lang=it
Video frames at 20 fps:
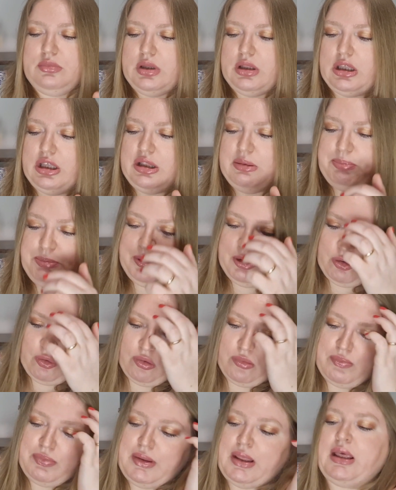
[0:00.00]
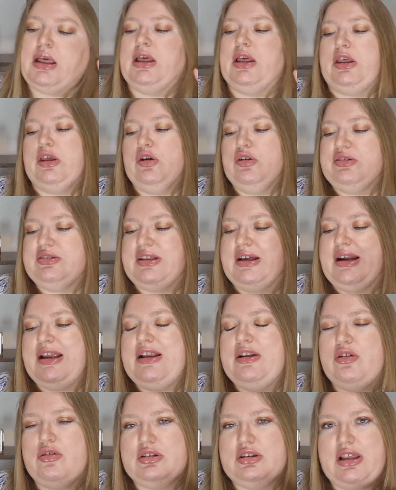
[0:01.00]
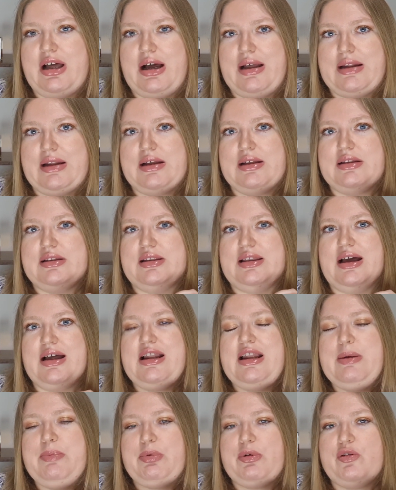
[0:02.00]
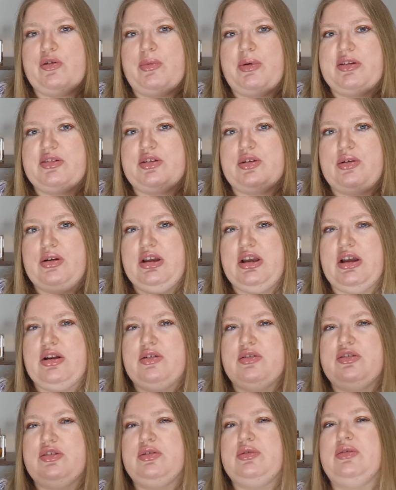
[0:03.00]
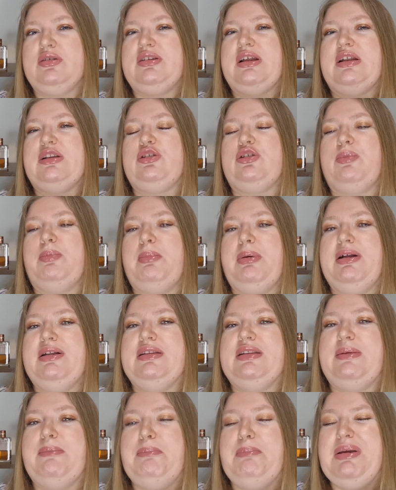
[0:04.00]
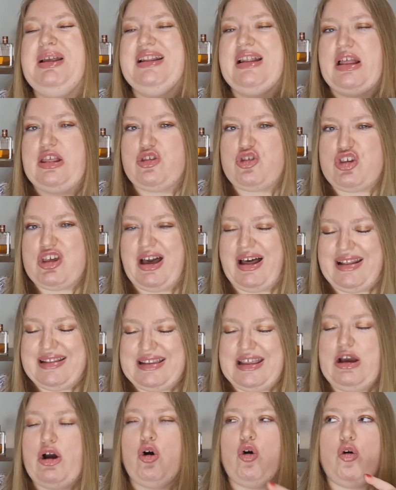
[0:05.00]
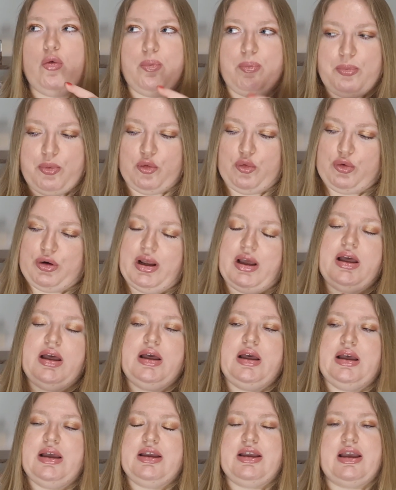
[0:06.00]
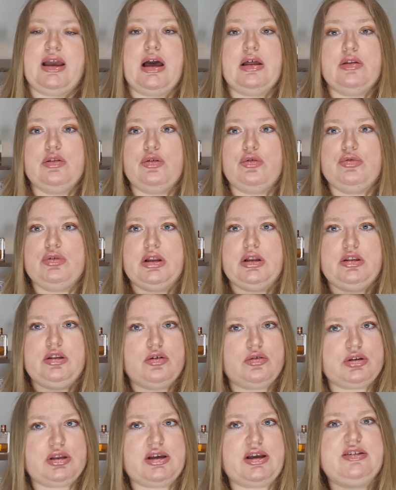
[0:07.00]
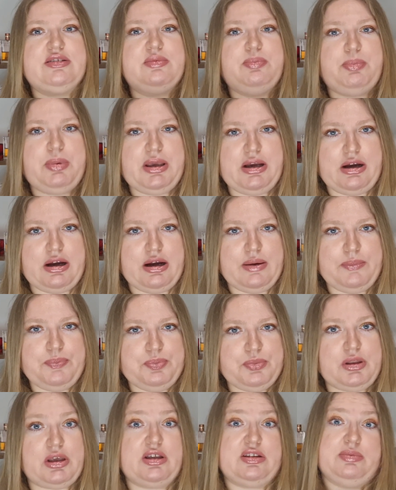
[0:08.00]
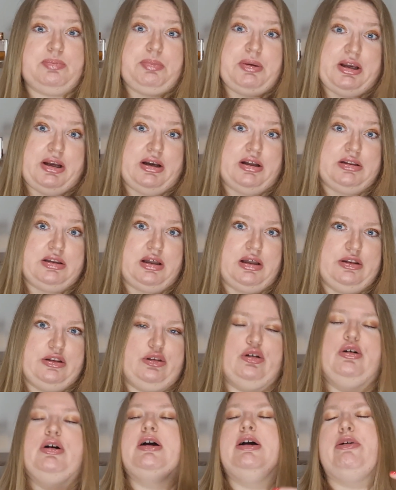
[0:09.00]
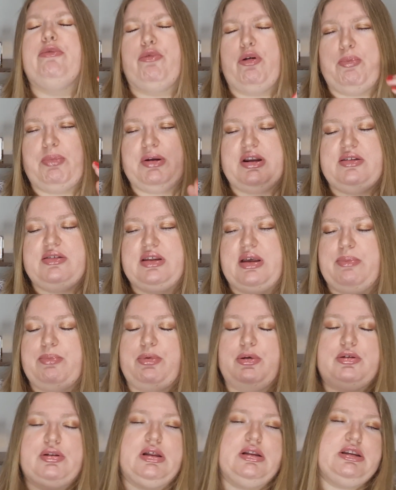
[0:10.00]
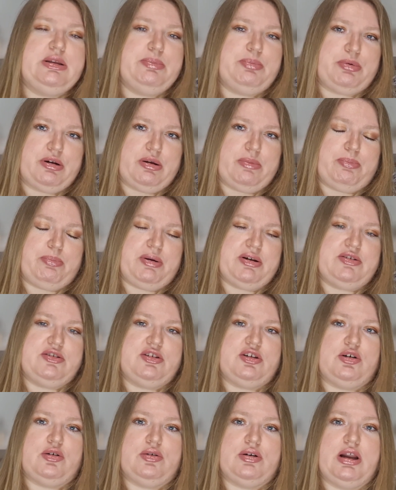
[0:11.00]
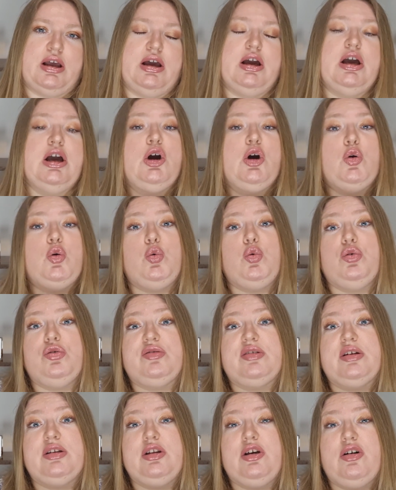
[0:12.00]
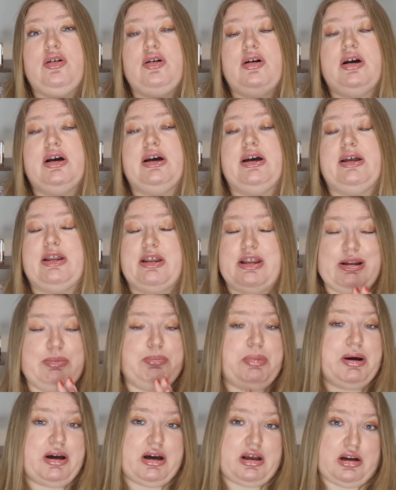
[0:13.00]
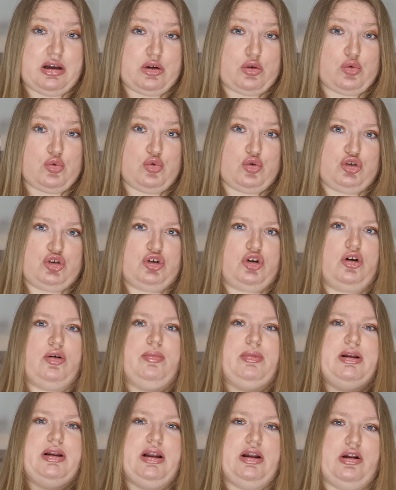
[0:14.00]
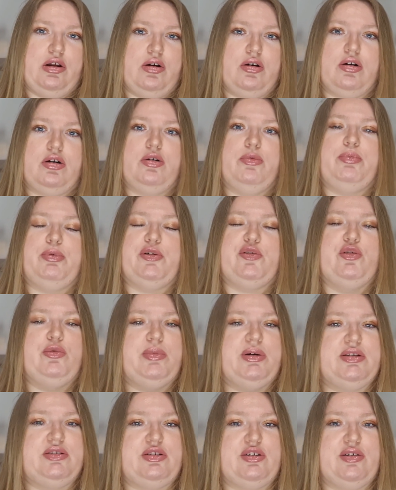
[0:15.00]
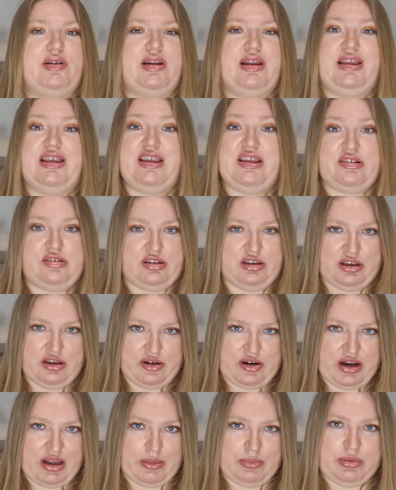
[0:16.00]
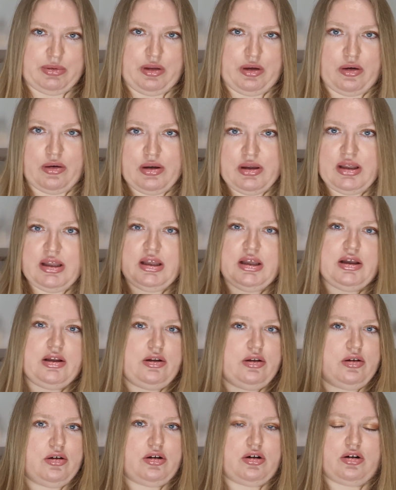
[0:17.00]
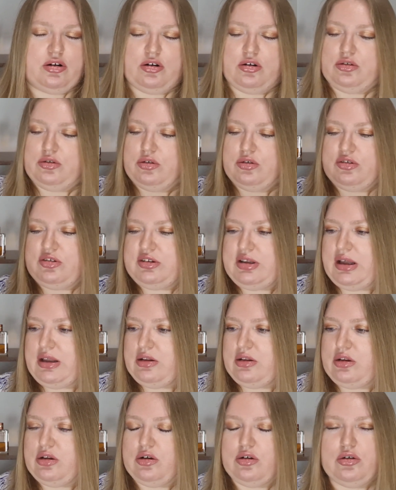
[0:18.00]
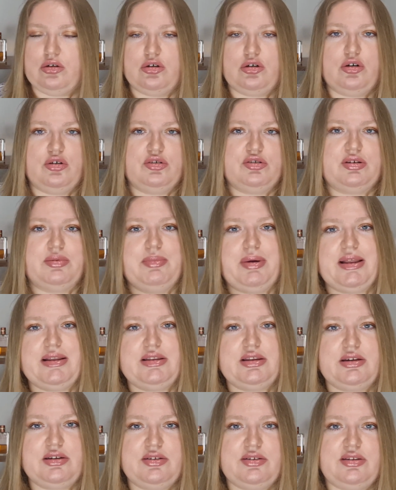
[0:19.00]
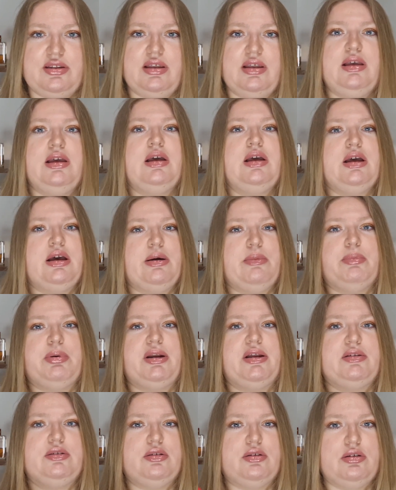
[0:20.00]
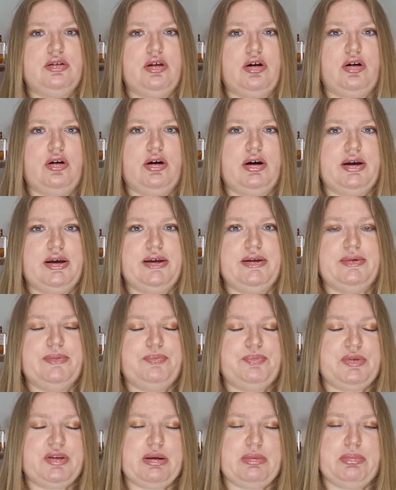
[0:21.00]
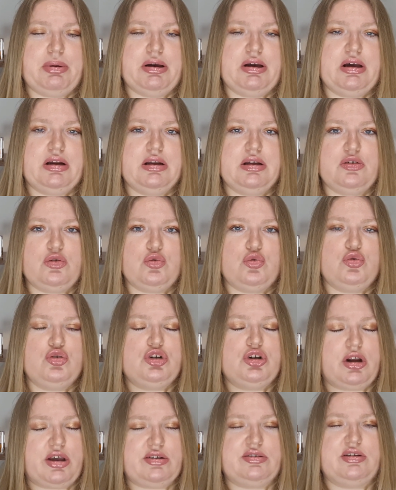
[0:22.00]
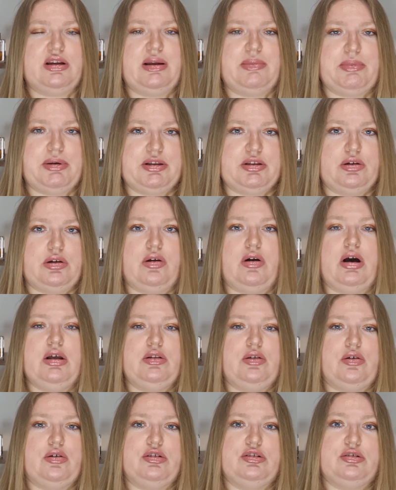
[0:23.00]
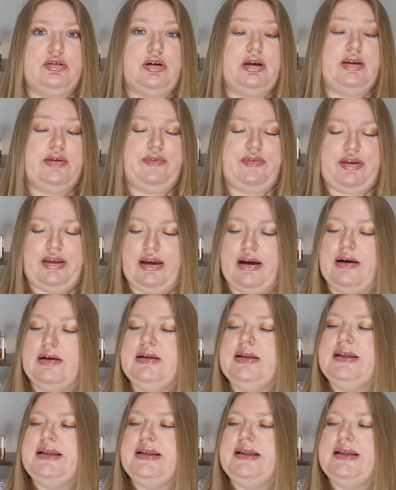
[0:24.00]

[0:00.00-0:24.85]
In più, io starei lontana dalle profumazioni che non sono tanto ben bilanciate oppure che hanno una nota che spicca, che spicca tanto. Per esempio, tante persone usano eh, il Baccarat Rouge come le loro profumazioni easy grab, no? Loro non sanno cosa mettersi, prendono ehm, il baccarat rouge e se lo mettono addosso e via.